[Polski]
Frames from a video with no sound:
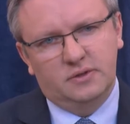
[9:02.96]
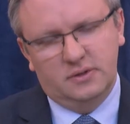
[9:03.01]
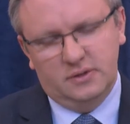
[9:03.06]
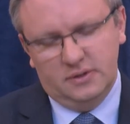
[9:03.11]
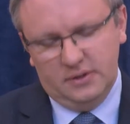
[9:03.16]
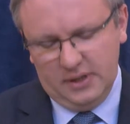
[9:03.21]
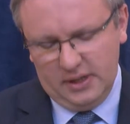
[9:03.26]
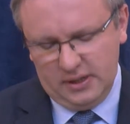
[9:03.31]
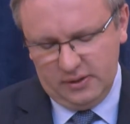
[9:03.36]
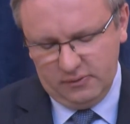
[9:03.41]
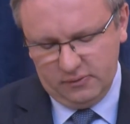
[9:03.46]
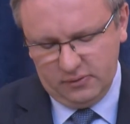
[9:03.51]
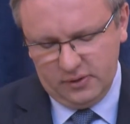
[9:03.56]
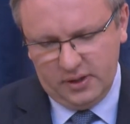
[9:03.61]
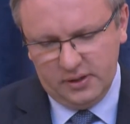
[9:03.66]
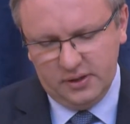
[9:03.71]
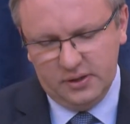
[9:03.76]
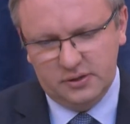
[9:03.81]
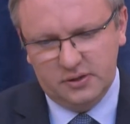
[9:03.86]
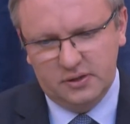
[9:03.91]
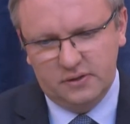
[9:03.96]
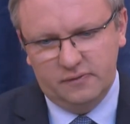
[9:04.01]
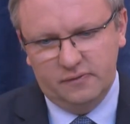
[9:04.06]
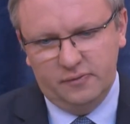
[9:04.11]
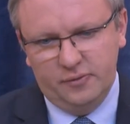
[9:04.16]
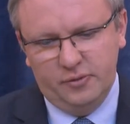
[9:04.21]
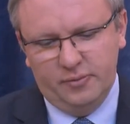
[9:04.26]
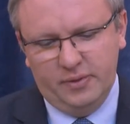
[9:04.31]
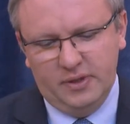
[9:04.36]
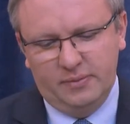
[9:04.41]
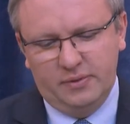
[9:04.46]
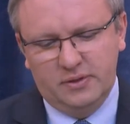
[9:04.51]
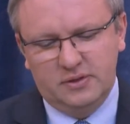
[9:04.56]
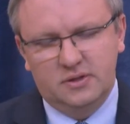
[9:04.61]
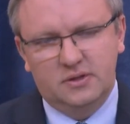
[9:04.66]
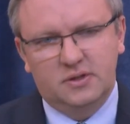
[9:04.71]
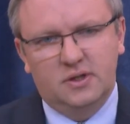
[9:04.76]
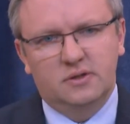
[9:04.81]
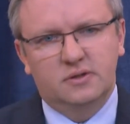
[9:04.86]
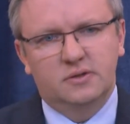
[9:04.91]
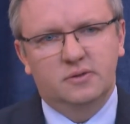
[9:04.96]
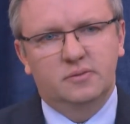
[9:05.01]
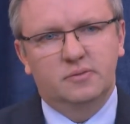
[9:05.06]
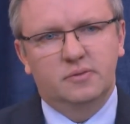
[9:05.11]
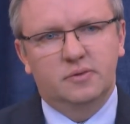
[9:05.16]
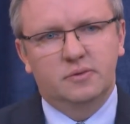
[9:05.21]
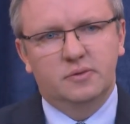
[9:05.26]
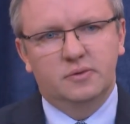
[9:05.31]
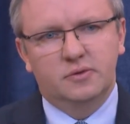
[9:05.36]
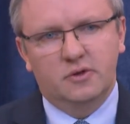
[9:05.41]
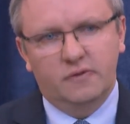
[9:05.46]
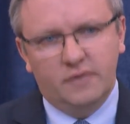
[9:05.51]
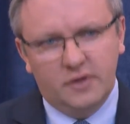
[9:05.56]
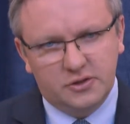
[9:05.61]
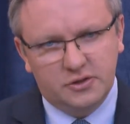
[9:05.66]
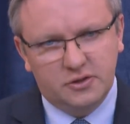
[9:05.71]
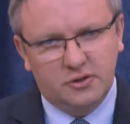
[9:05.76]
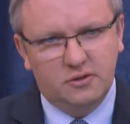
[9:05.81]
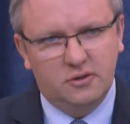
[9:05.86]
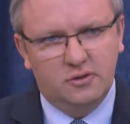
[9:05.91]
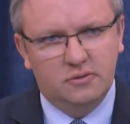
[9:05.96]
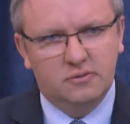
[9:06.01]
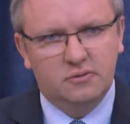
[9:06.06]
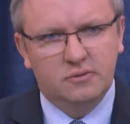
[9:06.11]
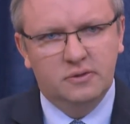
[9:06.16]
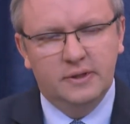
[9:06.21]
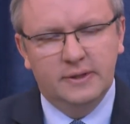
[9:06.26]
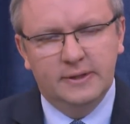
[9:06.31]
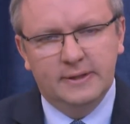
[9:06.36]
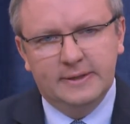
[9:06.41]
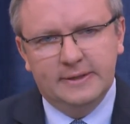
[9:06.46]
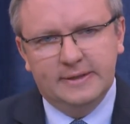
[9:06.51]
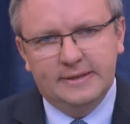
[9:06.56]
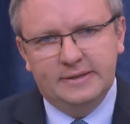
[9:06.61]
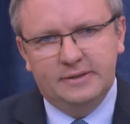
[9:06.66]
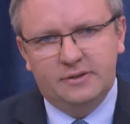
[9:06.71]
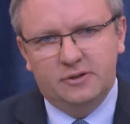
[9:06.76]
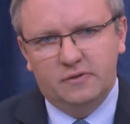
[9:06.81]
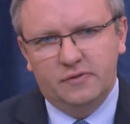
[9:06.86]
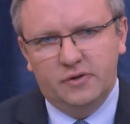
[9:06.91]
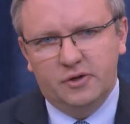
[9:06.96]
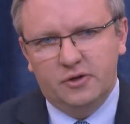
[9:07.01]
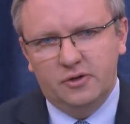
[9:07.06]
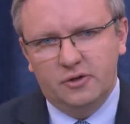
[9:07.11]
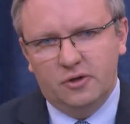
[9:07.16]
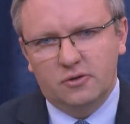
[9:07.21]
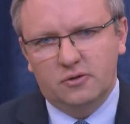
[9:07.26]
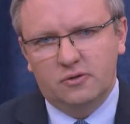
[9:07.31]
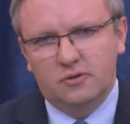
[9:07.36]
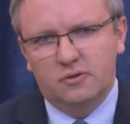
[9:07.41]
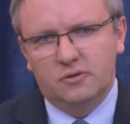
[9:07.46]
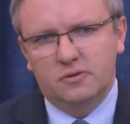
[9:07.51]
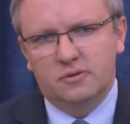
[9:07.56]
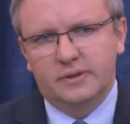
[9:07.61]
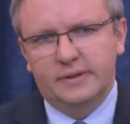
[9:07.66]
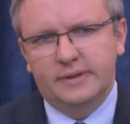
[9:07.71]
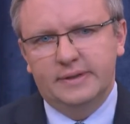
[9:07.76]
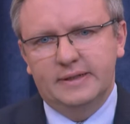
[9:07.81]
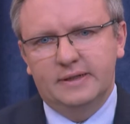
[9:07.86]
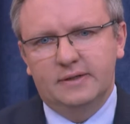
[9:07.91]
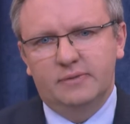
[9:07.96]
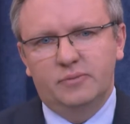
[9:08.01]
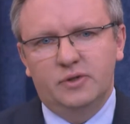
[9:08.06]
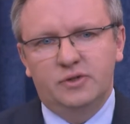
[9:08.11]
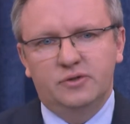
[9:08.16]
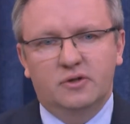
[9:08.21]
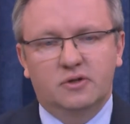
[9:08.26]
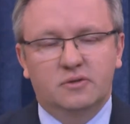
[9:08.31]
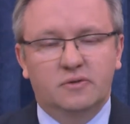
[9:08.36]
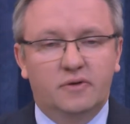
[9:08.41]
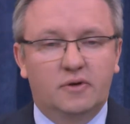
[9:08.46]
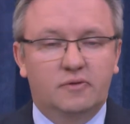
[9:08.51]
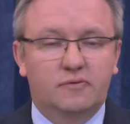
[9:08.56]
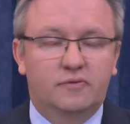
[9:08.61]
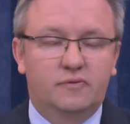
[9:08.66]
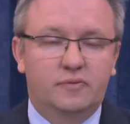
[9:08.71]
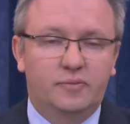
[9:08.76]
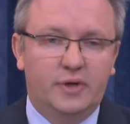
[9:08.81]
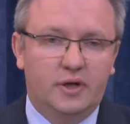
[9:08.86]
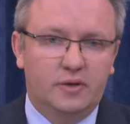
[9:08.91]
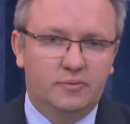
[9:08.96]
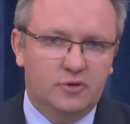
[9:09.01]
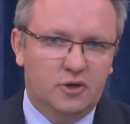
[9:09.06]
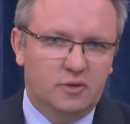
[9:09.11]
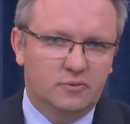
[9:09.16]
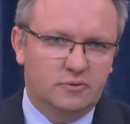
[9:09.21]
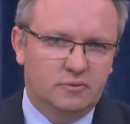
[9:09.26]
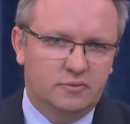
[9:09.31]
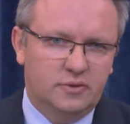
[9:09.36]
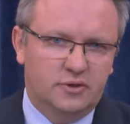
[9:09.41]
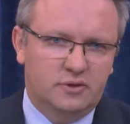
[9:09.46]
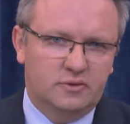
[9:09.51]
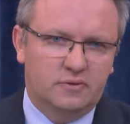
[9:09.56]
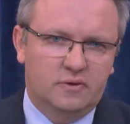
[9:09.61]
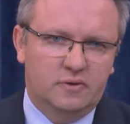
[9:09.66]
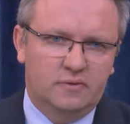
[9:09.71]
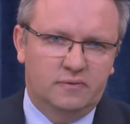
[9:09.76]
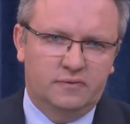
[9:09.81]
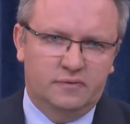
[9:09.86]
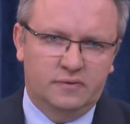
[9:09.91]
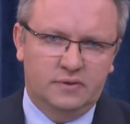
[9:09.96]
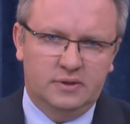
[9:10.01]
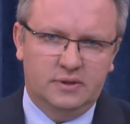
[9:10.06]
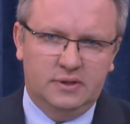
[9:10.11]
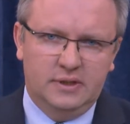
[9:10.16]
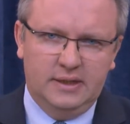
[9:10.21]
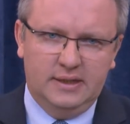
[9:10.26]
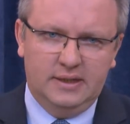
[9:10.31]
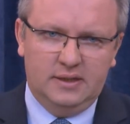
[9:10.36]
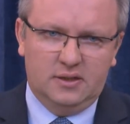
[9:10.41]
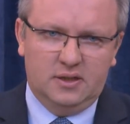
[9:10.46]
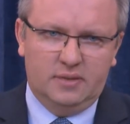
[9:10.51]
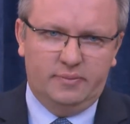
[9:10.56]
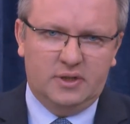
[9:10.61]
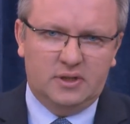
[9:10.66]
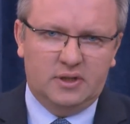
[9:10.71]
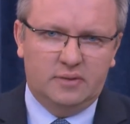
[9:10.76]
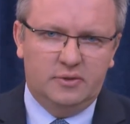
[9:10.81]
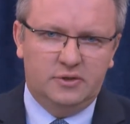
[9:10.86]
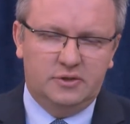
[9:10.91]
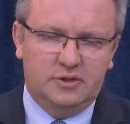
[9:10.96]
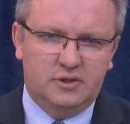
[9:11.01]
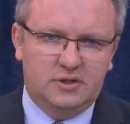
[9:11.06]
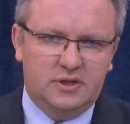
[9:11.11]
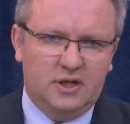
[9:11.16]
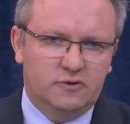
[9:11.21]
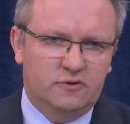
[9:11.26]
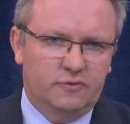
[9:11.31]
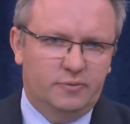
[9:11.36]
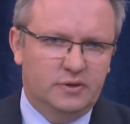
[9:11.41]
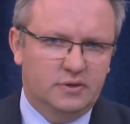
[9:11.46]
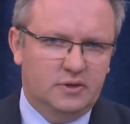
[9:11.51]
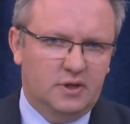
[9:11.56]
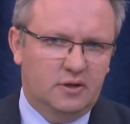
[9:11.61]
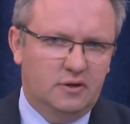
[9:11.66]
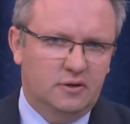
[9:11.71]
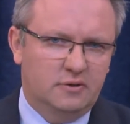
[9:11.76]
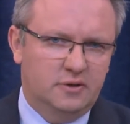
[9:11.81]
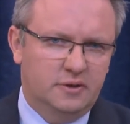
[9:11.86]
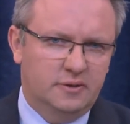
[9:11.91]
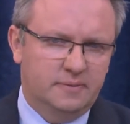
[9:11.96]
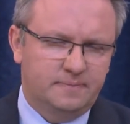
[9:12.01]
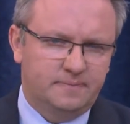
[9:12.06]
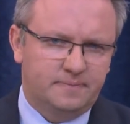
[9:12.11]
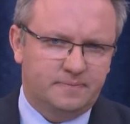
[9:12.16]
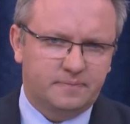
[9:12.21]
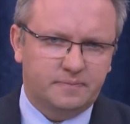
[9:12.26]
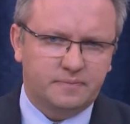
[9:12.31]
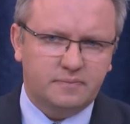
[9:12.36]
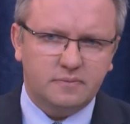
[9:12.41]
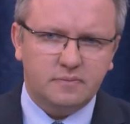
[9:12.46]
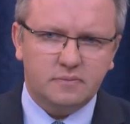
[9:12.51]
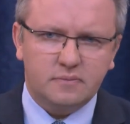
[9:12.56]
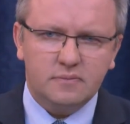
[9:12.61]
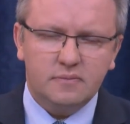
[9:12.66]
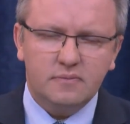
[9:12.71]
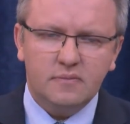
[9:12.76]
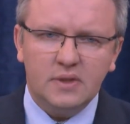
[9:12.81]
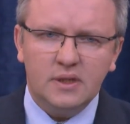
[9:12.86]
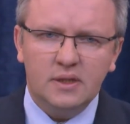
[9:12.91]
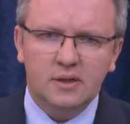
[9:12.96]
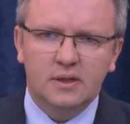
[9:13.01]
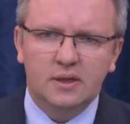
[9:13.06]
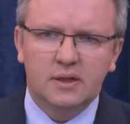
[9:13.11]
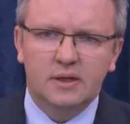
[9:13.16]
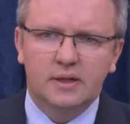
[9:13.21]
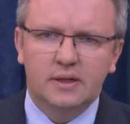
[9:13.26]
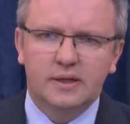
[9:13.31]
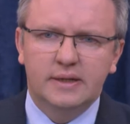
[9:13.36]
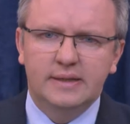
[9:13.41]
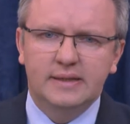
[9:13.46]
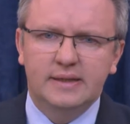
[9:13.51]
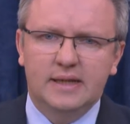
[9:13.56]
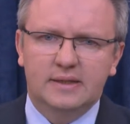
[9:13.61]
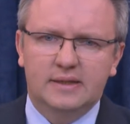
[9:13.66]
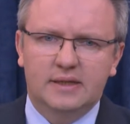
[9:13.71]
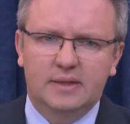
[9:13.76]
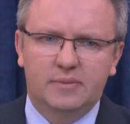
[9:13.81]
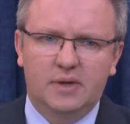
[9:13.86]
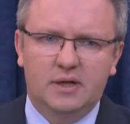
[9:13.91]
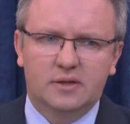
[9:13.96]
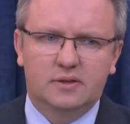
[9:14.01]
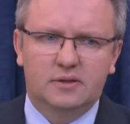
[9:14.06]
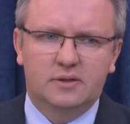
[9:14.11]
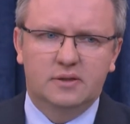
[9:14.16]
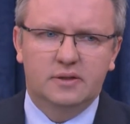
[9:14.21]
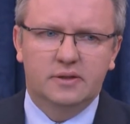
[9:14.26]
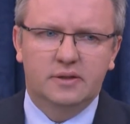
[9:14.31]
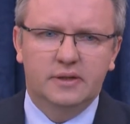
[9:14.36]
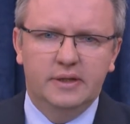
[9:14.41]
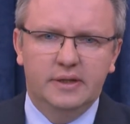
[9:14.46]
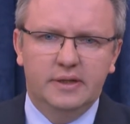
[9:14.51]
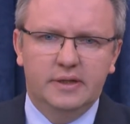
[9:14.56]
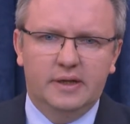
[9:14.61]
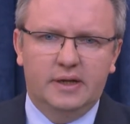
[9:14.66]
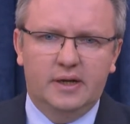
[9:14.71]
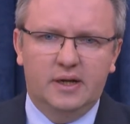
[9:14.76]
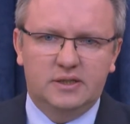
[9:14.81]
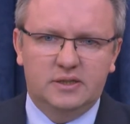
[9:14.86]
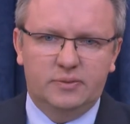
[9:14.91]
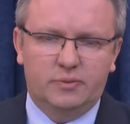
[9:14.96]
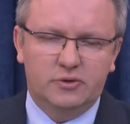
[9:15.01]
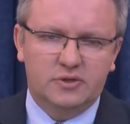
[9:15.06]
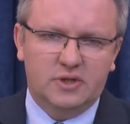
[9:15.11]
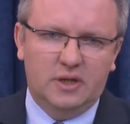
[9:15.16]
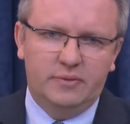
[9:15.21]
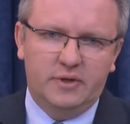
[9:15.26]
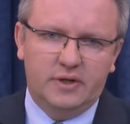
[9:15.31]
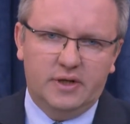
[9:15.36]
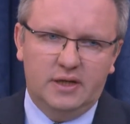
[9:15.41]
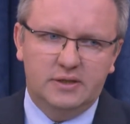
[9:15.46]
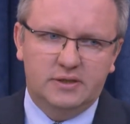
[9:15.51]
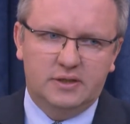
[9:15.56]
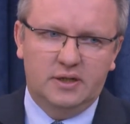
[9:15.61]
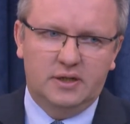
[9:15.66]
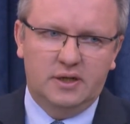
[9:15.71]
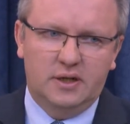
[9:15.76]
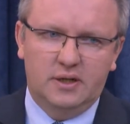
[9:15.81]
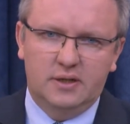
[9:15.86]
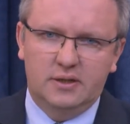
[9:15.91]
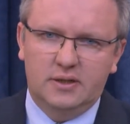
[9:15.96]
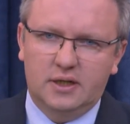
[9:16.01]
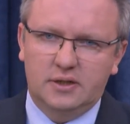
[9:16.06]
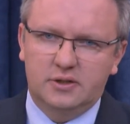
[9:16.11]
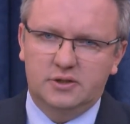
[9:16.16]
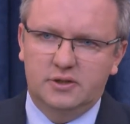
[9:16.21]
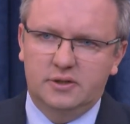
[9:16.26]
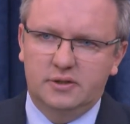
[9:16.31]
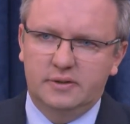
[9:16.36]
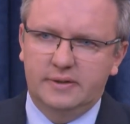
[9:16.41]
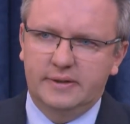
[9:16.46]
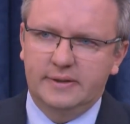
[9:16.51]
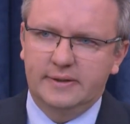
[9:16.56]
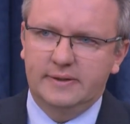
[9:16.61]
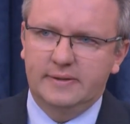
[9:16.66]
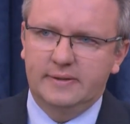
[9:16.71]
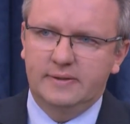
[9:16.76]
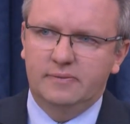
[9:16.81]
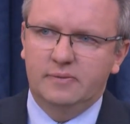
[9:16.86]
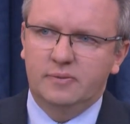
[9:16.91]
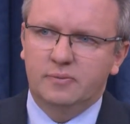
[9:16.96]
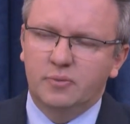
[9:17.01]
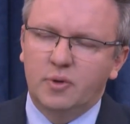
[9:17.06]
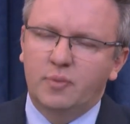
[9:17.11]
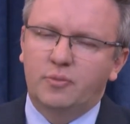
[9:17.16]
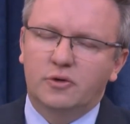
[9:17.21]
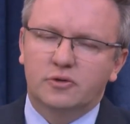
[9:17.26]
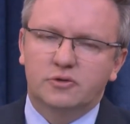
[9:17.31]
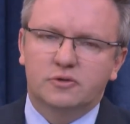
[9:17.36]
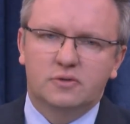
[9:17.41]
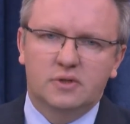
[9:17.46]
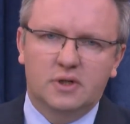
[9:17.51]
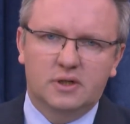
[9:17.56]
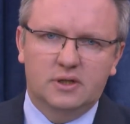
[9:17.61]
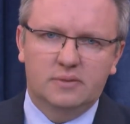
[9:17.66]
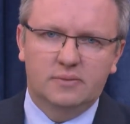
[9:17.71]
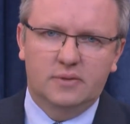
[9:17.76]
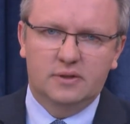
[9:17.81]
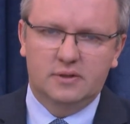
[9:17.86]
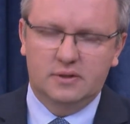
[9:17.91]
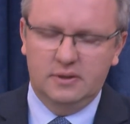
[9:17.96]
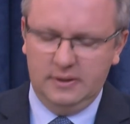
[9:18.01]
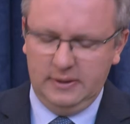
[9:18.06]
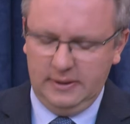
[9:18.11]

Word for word: ja udaję się w imieniu pana prezydenta do Waszyngtonu i do Nowego Jorku. E, będę rozmawiał w Białym Domu, będę rozmawiał w e, Departamencie Stanu, w Pentagonie, E, e, na temat e, relacji polsko-amerykańskich, ale także po prostu na temat